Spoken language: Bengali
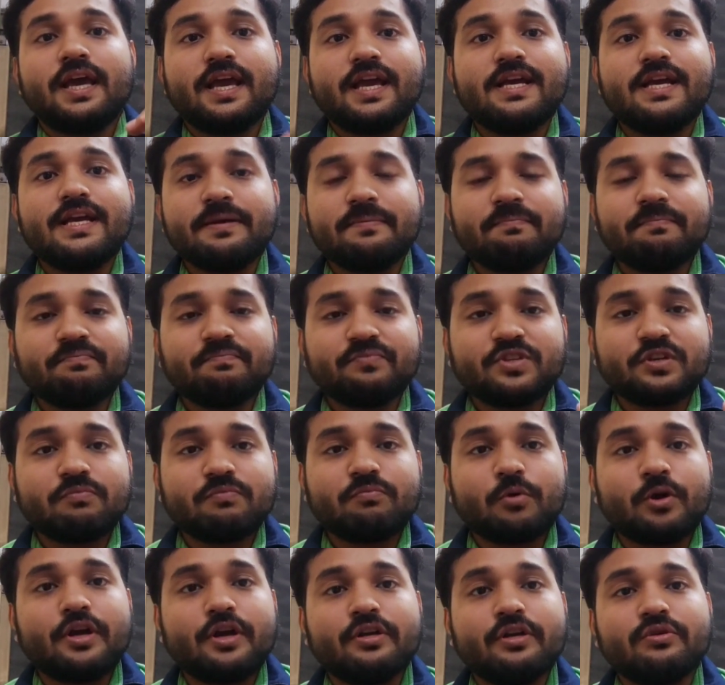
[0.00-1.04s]
এই যে
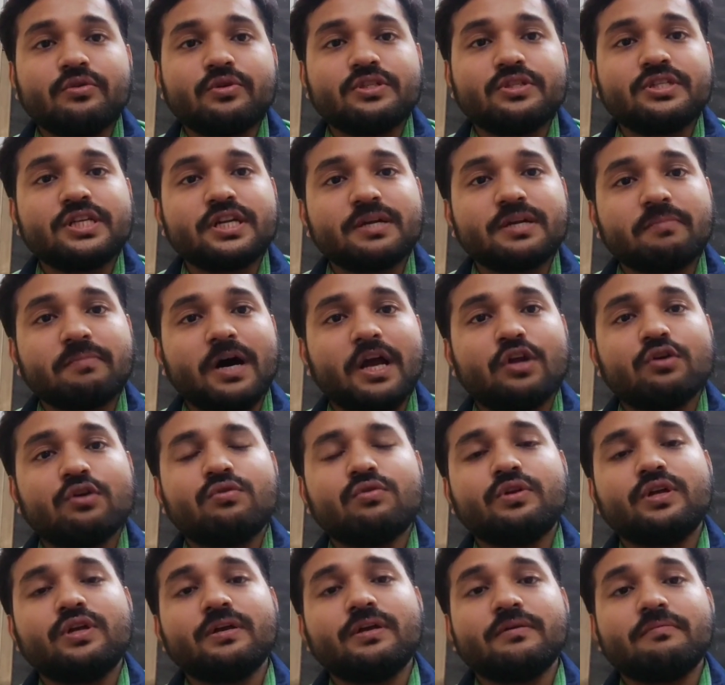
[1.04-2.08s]
পয়েন্টগুলো সেটা ভালো
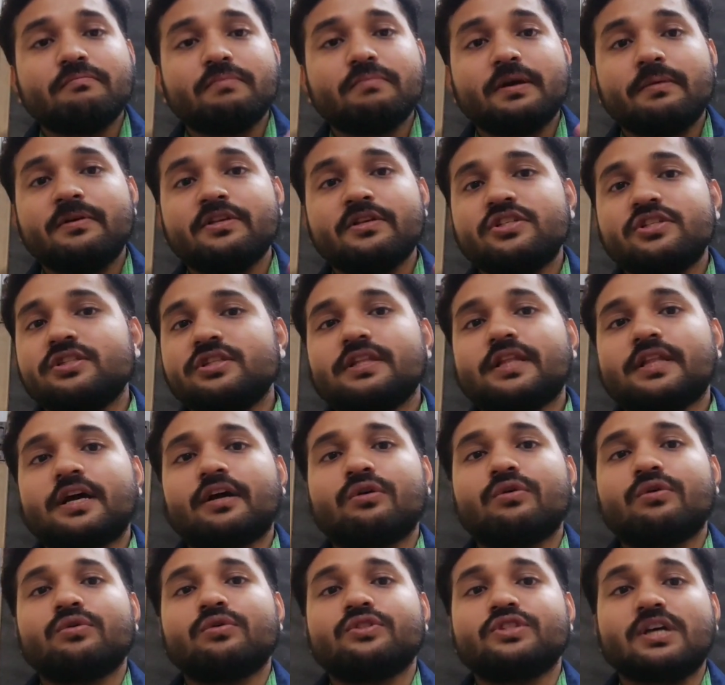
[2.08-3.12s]
করে ভেবেচিন্তে
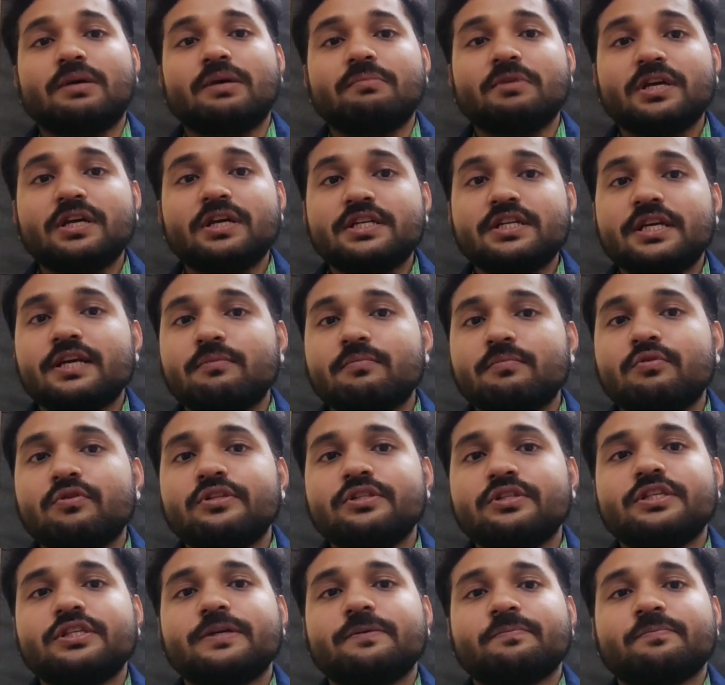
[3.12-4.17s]
দেখো যে আমি কি ঠিক
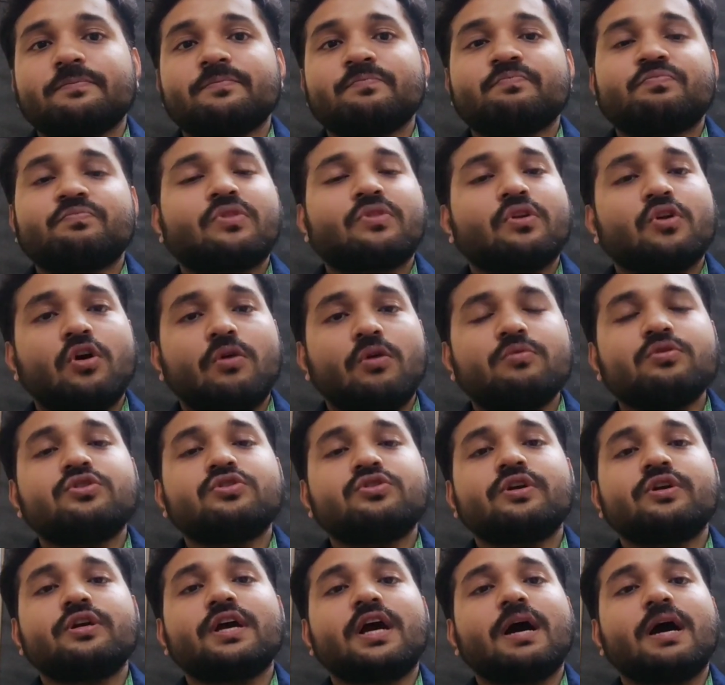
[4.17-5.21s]
বলছি
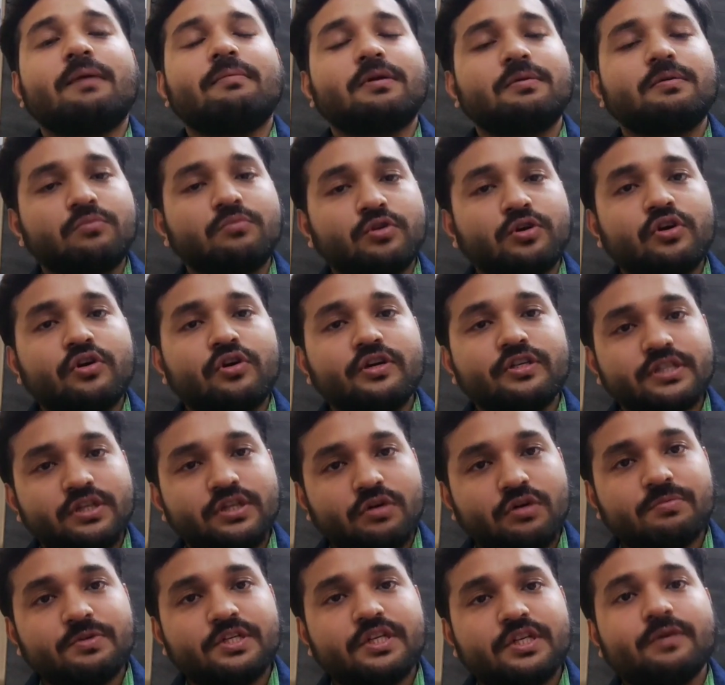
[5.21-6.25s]
অবশ্যই আমার মনে হয় যেন
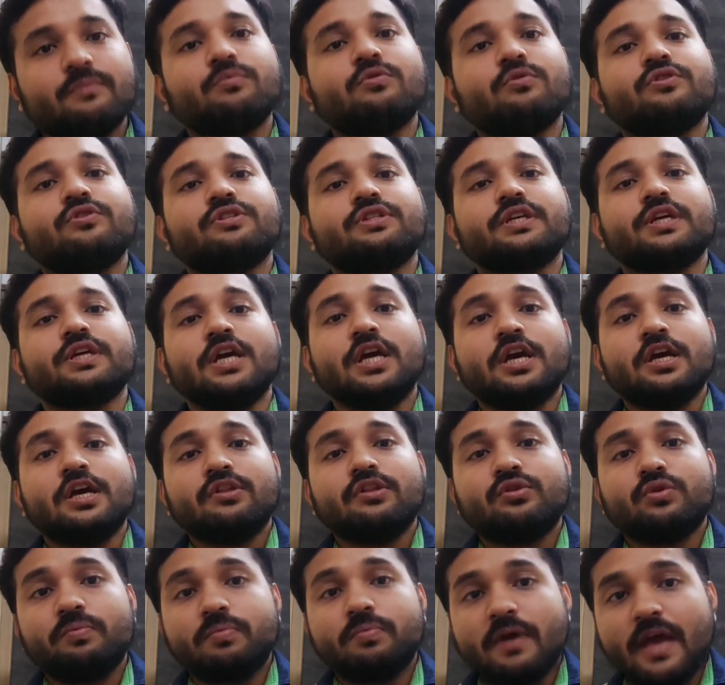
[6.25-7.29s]
আমি ঠিক বলছি
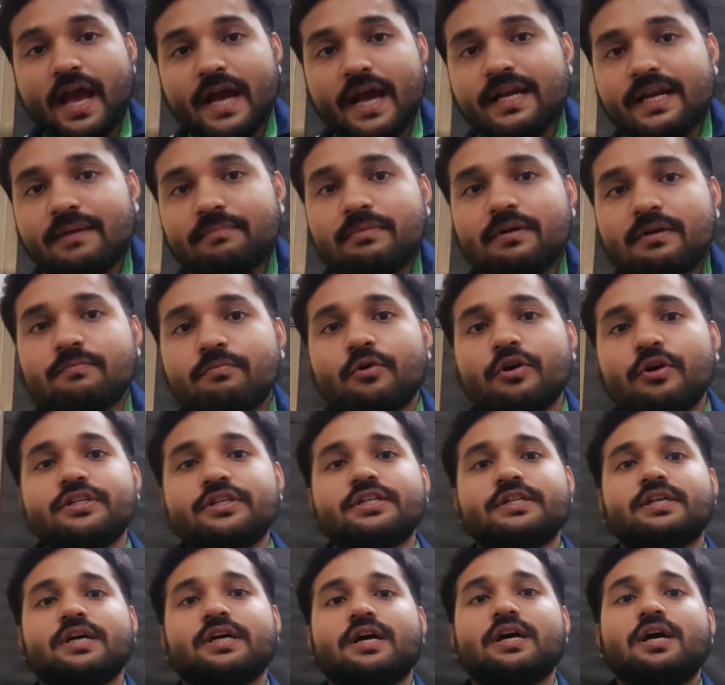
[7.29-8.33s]
তো এক নম্বর পয়েন্ট
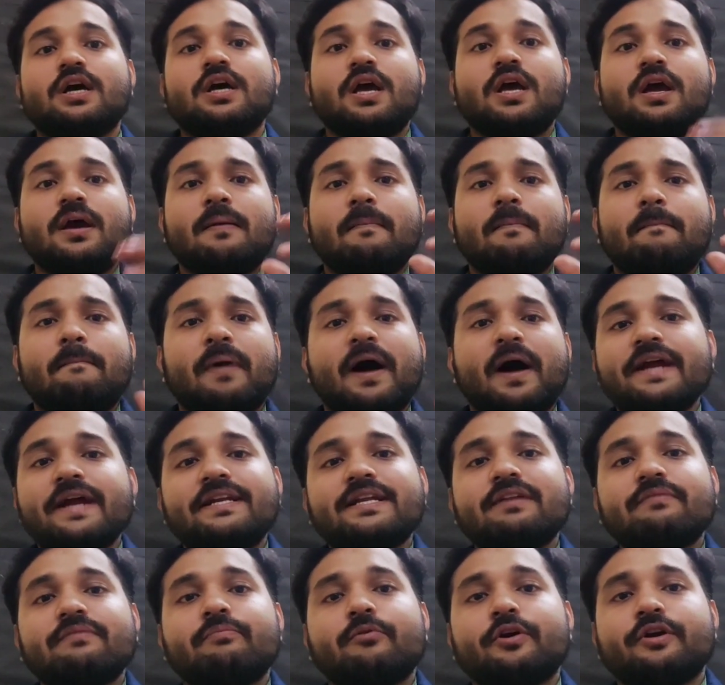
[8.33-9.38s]
যেটা
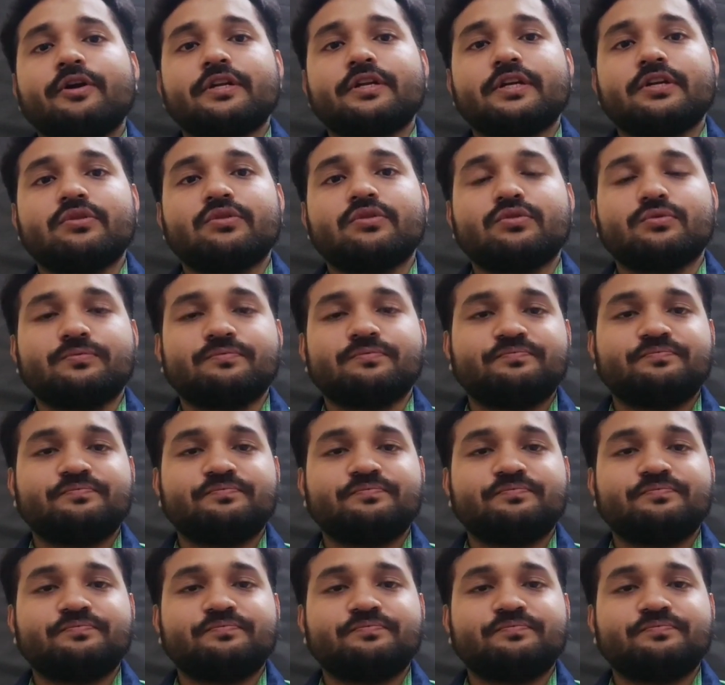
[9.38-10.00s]
ভাইটাল পয়েন্ট কিন্তু